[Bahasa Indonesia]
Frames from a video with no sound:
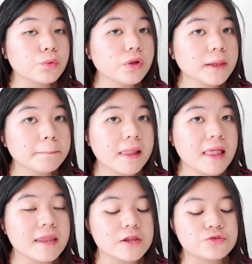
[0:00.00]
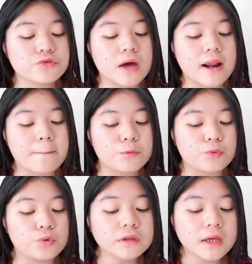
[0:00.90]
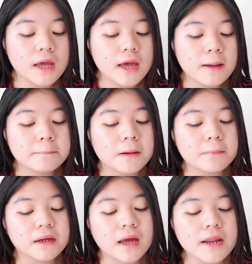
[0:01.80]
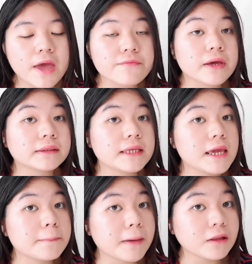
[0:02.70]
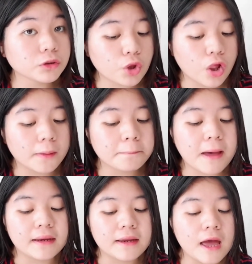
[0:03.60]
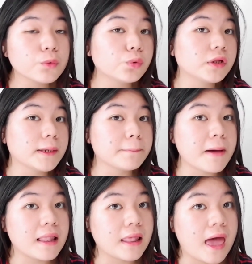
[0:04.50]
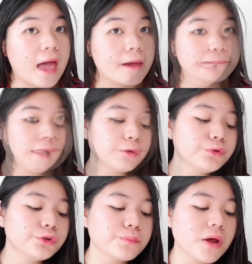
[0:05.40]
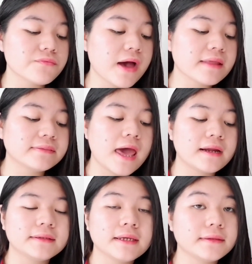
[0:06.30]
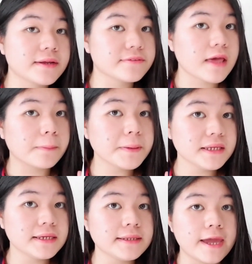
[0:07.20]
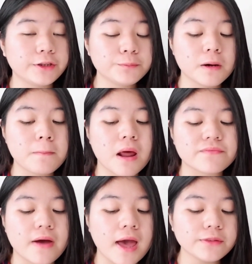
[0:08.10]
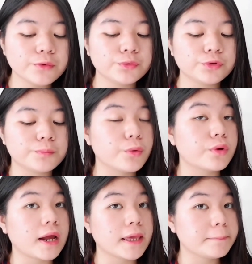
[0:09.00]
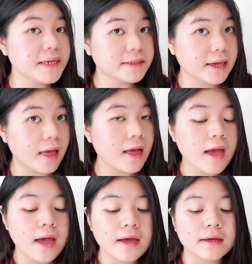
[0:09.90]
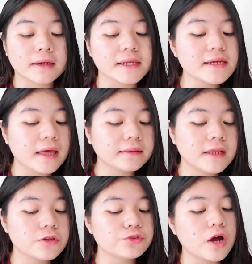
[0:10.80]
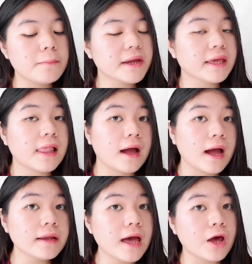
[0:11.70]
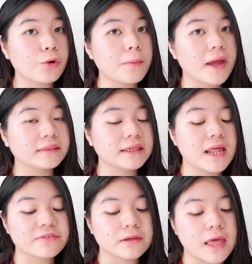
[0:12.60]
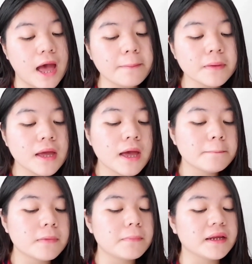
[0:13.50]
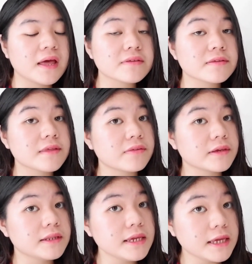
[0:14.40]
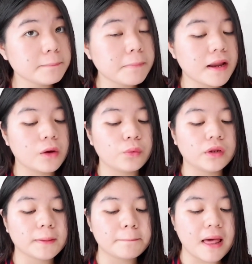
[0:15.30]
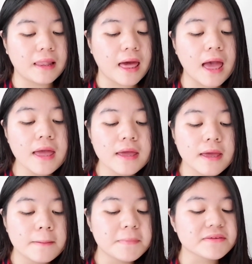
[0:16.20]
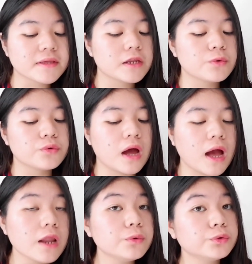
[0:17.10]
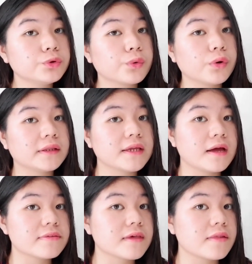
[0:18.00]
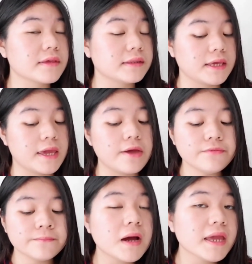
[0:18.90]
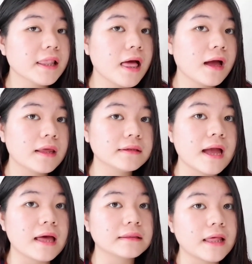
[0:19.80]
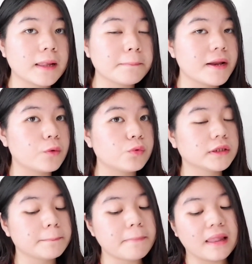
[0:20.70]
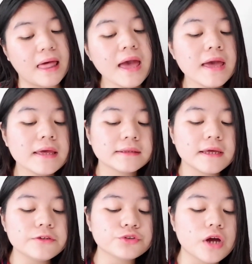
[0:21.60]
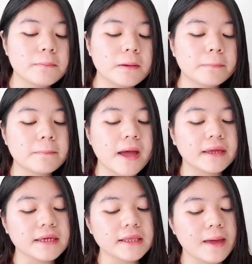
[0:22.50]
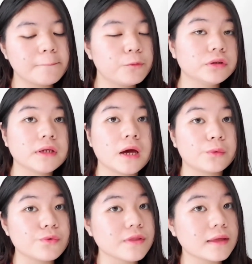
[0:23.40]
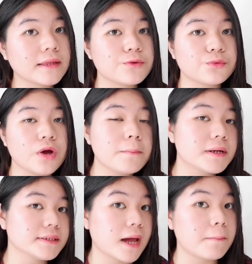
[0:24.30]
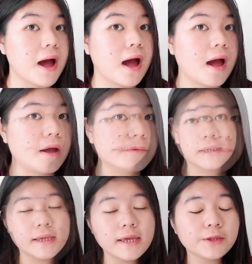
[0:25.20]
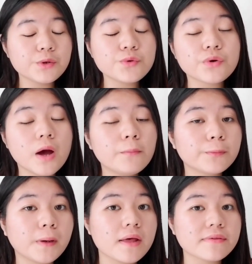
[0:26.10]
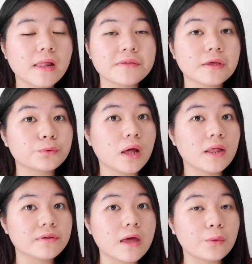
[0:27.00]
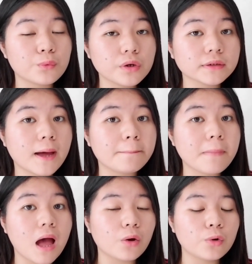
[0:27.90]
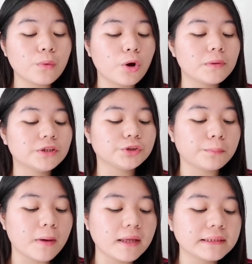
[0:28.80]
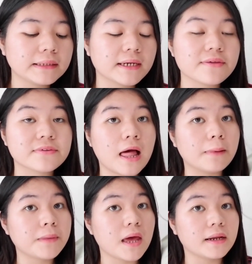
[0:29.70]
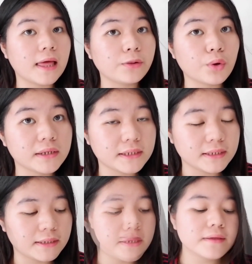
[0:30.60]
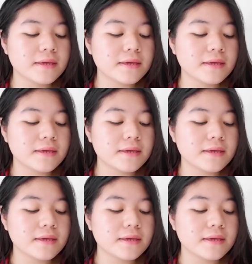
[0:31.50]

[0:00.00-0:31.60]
kulit kepala dan juga rambut, memberikan efek dingin mentol pada kulit kepala. Lalu untuk manfaat dari tea tree scalp ini, dia itu bermanfaat untuk mengurangi minyak, keringat, dan juga menghilangkan aroma yang tidak sedap, memberikan sensasi dingin pada kulit kepala, bisa digunakan untuk kulit yang sensitif, menghilangkan gatal pada kulit kepala, dan juga memperbaiki rambut yang rusak dan juga bercabang. Jadi itu juga merupakan salah satu alasan aku kenapa aku mau mencoba tea tree scalp dari Label ini.